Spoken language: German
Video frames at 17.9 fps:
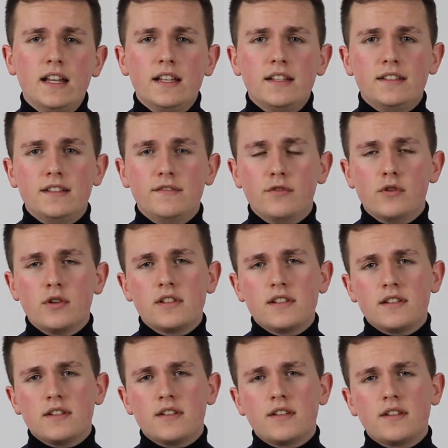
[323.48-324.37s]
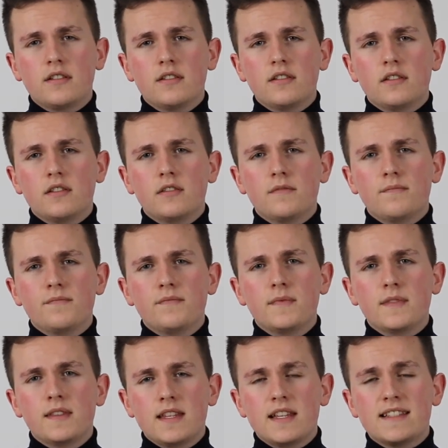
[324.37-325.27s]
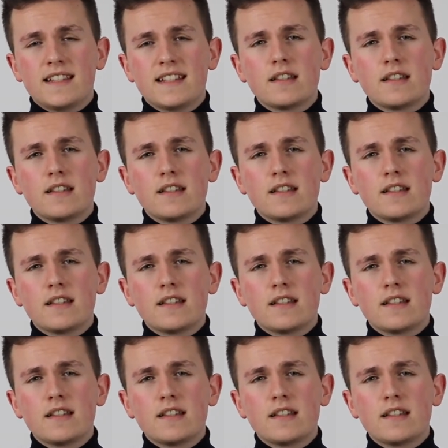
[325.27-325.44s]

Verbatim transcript: die wirklich ähm, ja, sehr,